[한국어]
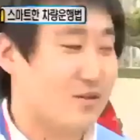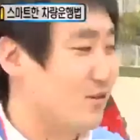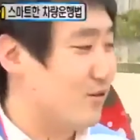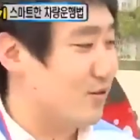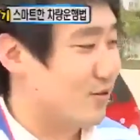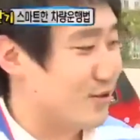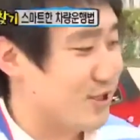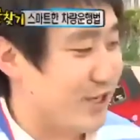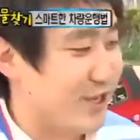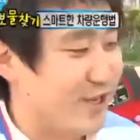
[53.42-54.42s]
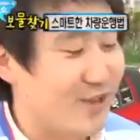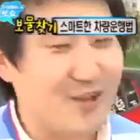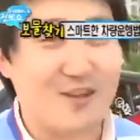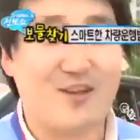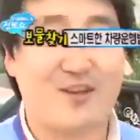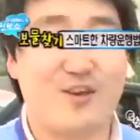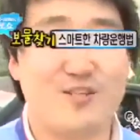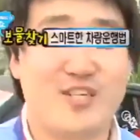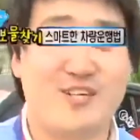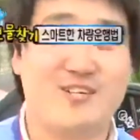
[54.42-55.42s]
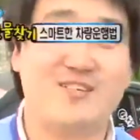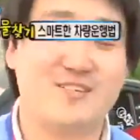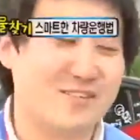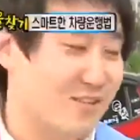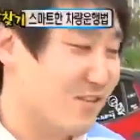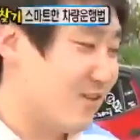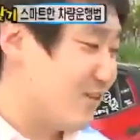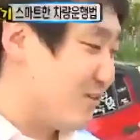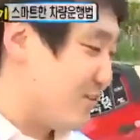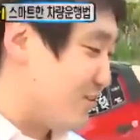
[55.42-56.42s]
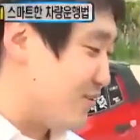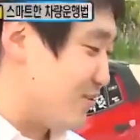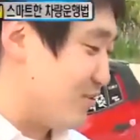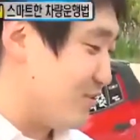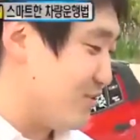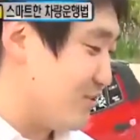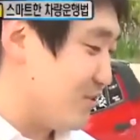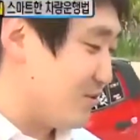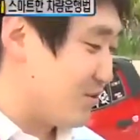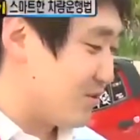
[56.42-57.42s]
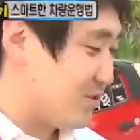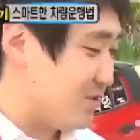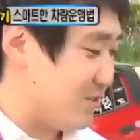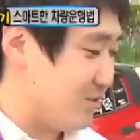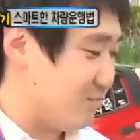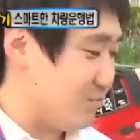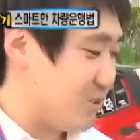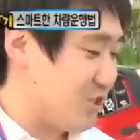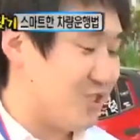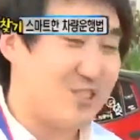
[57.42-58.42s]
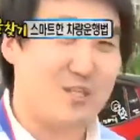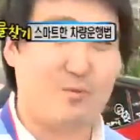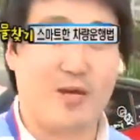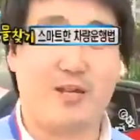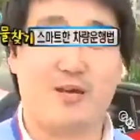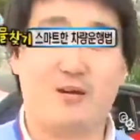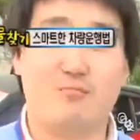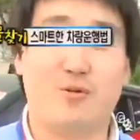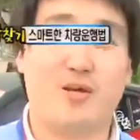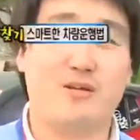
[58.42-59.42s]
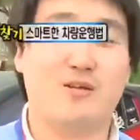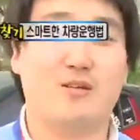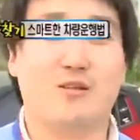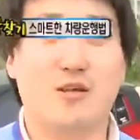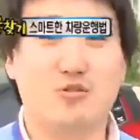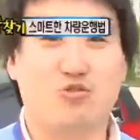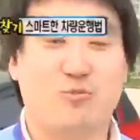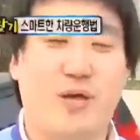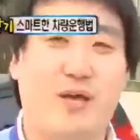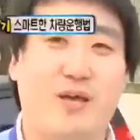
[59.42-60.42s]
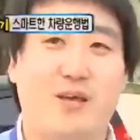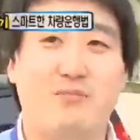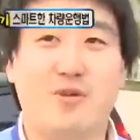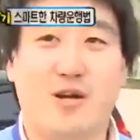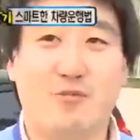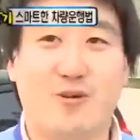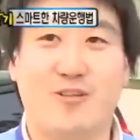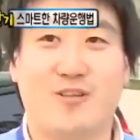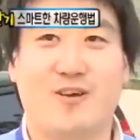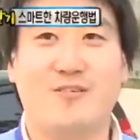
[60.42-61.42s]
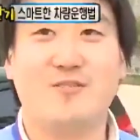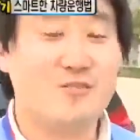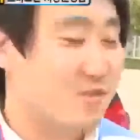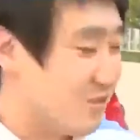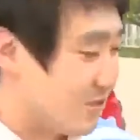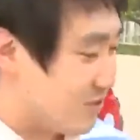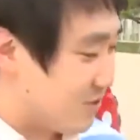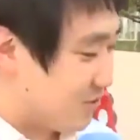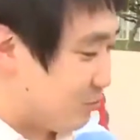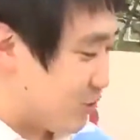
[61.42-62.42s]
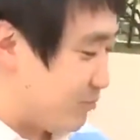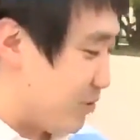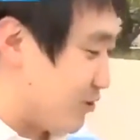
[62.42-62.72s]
어, 제 경차는 어, 그1 0 0 0 배기량보다는 두배 힘을 갖고 있거든요. 그 보시면